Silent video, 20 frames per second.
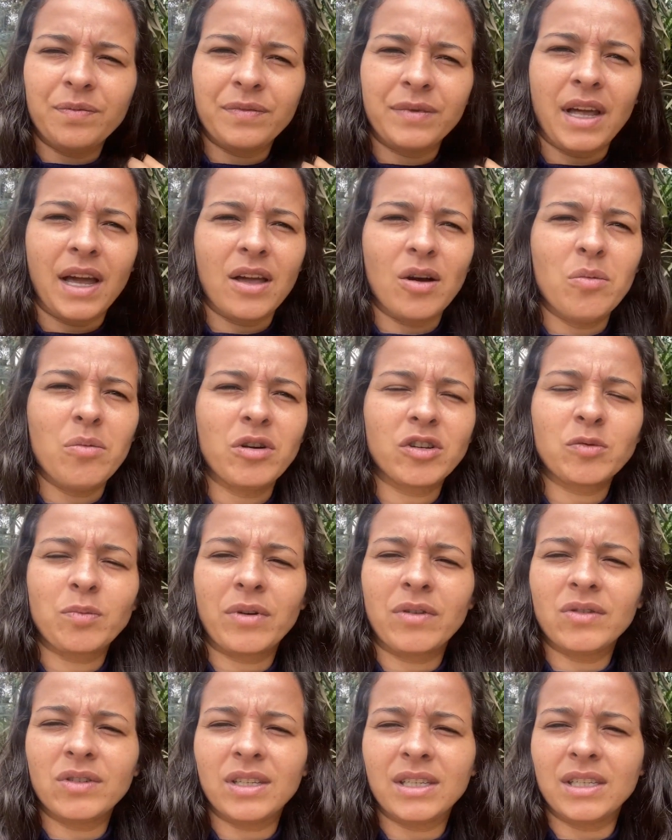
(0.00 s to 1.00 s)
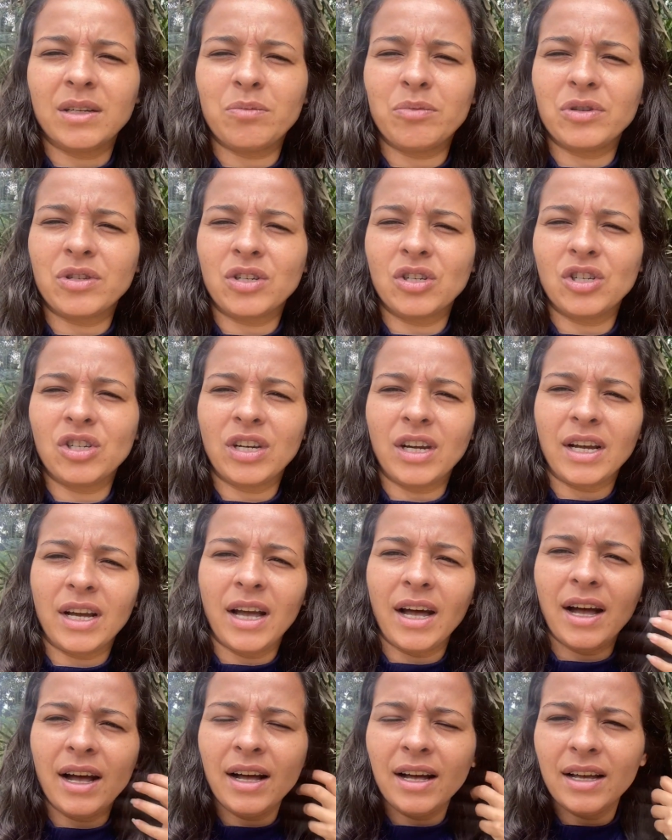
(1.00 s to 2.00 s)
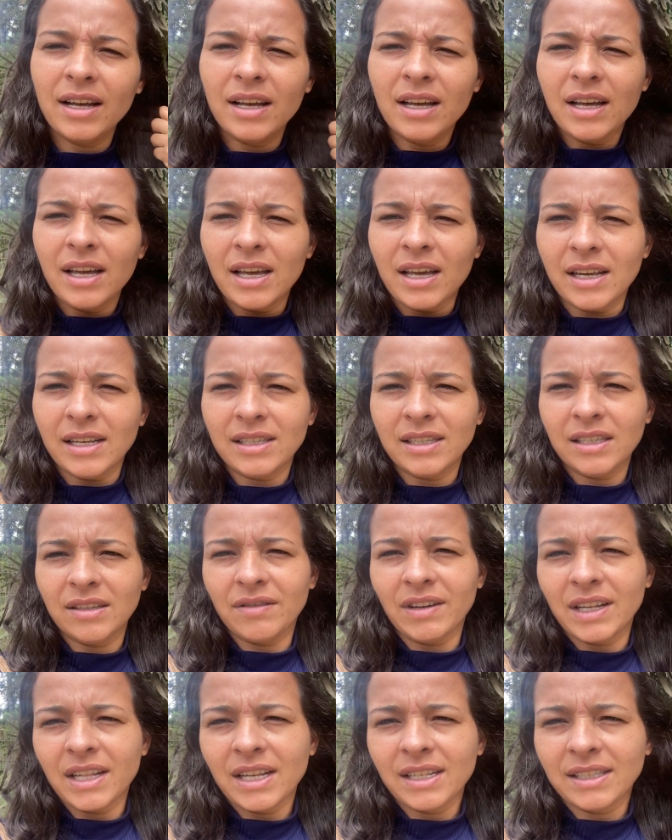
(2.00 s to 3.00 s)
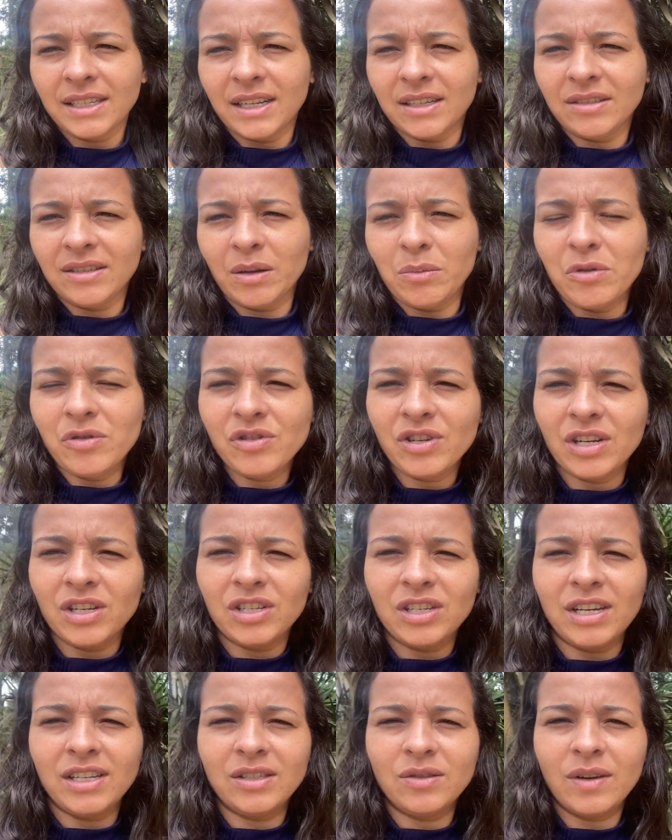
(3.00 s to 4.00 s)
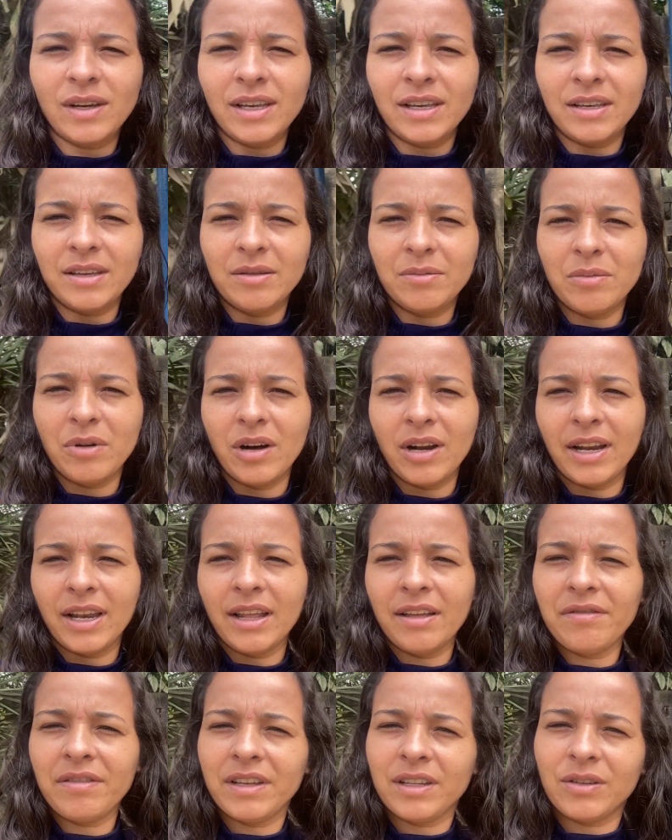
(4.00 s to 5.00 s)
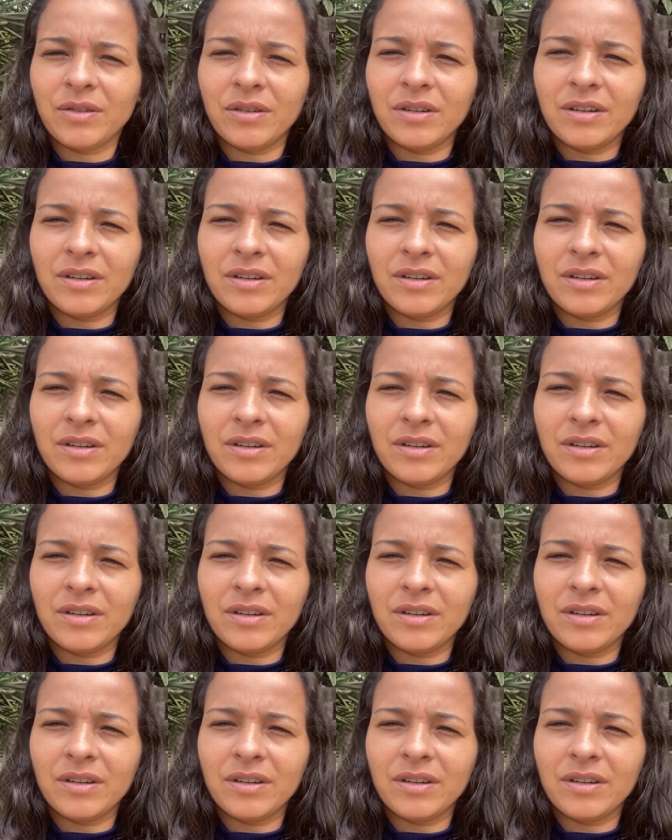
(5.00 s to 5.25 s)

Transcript: Daí eu mostro pra vocês depois que chegar e se vai dar certo, tá bom, gente? É isso aí. Bora, né, Vitor?